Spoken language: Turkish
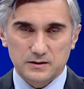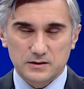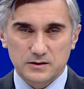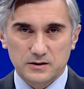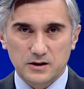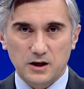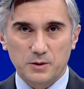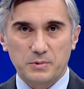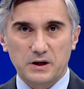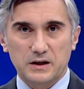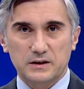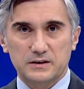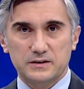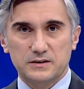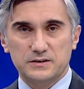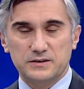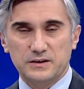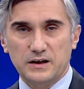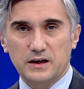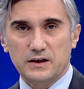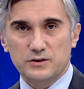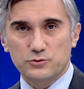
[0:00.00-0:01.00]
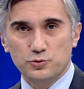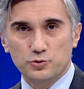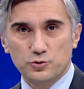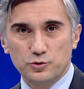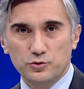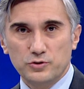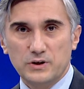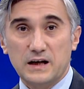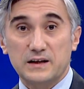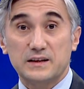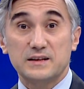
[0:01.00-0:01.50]
kabak, diğer
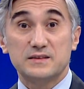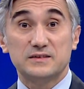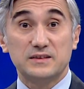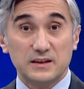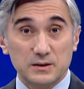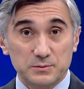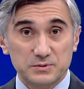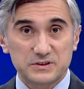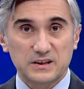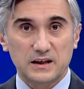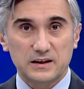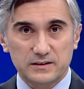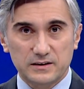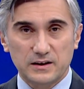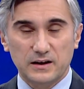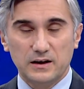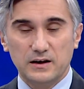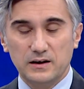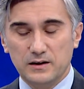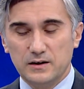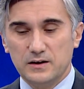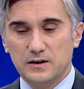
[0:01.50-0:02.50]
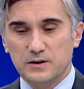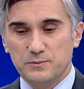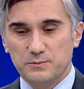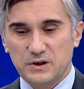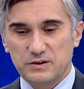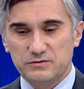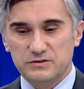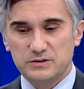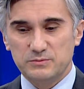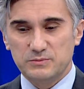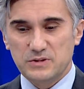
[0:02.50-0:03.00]
ürünlerde sarımsak da
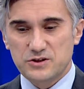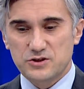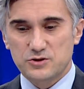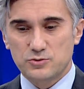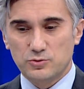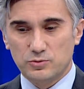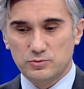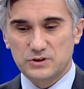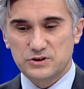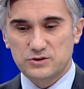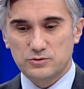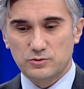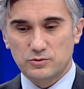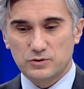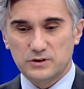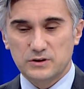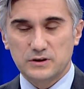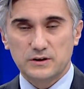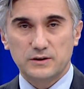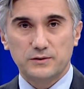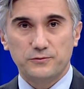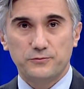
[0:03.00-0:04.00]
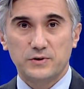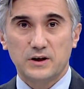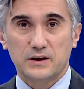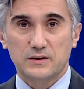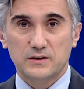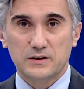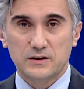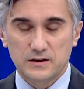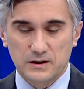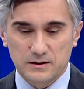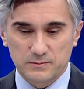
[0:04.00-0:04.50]
mevsim geçişi olduğu için orada da
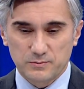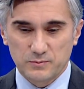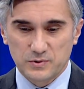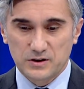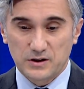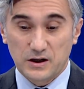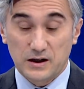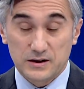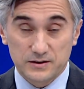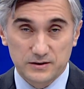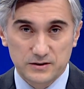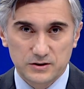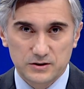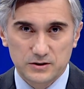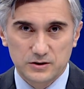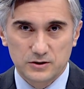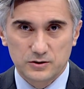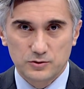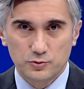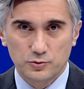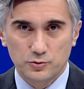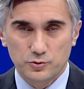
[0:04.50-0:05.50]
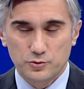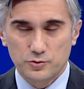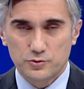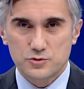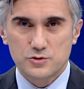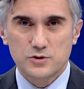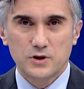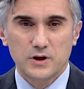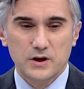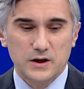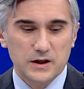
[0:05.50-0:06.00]
fiyatların artma, arttığını
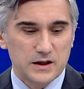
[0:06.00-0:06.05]
görüyoruz.